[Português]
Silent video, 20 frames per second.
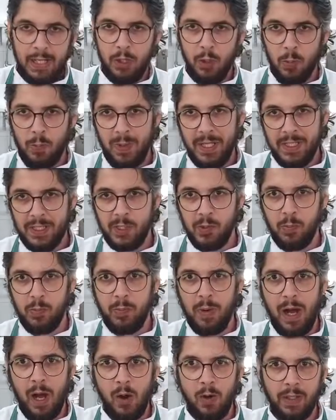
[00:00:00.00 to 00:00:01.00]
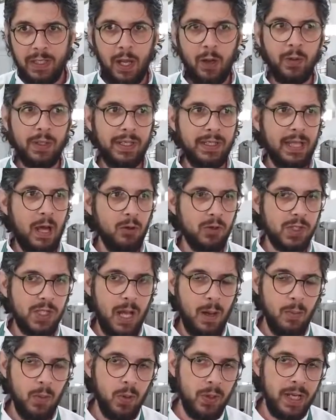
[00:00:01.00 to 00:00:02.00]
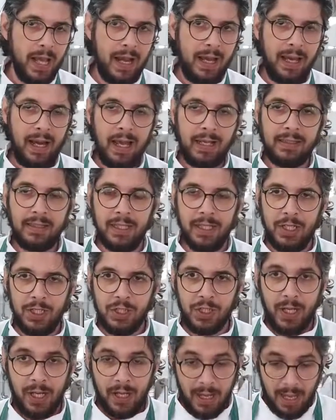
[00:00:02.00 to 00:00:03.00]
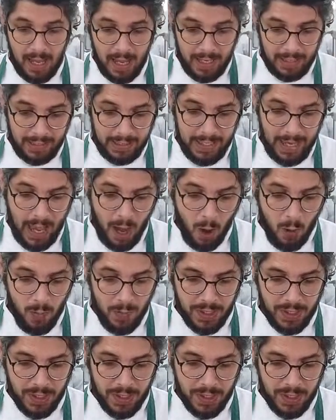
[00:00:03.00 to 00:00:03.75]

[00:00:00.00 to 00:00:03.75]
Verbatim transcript: e o principal que é o que dá o sabor e a característica que é o